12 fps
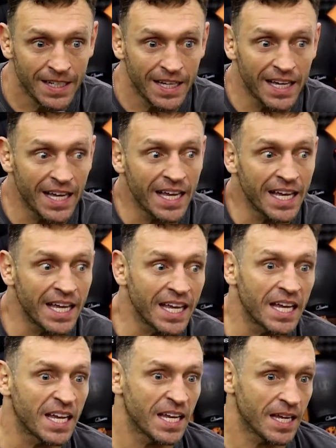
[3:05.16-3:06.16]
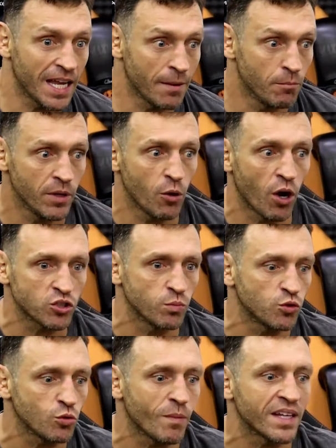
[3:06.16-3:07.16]
É, é, eu acho
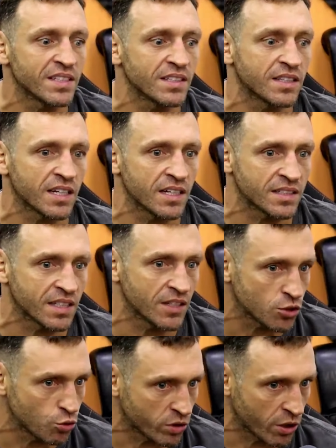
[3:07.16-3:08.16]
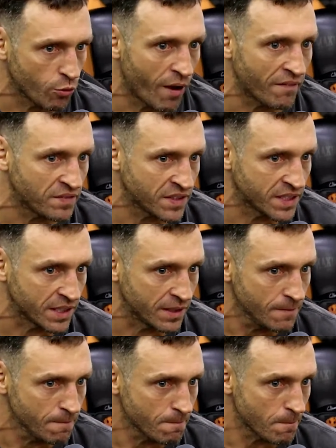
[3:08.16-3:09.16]
muito mais interessante do que o UFC,
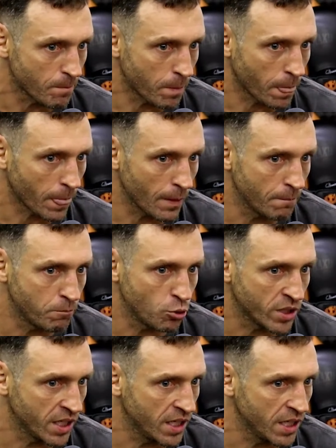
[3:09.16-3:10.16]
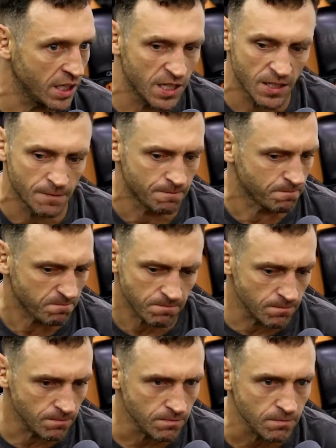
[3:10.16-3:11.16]
porque
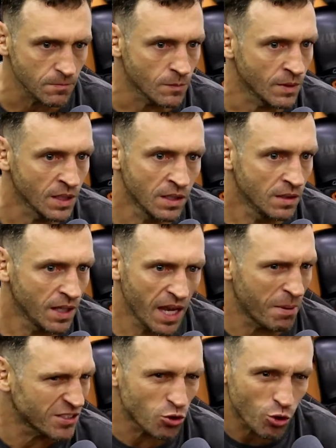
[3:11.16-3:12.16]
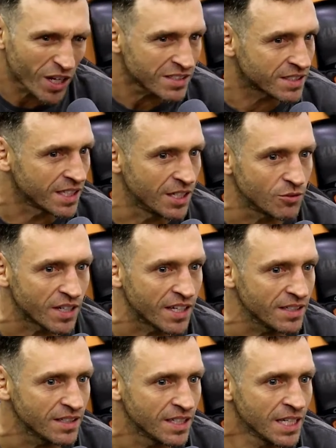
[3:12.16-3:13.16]
é mais trocação, né? Não
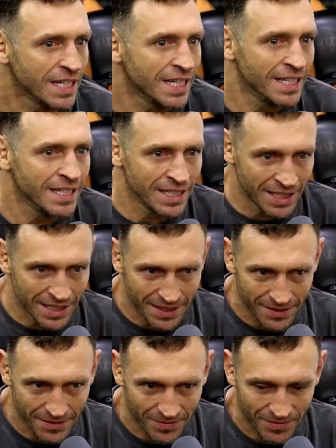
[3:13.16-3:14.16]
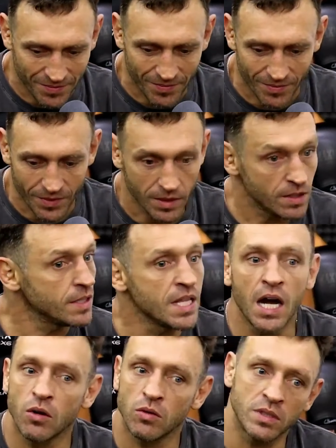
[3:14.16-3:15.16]
tem nada contra o jiu-jitsu, mas
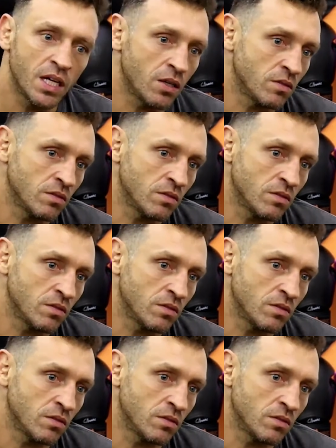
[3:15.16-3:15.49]
não, não, não tem o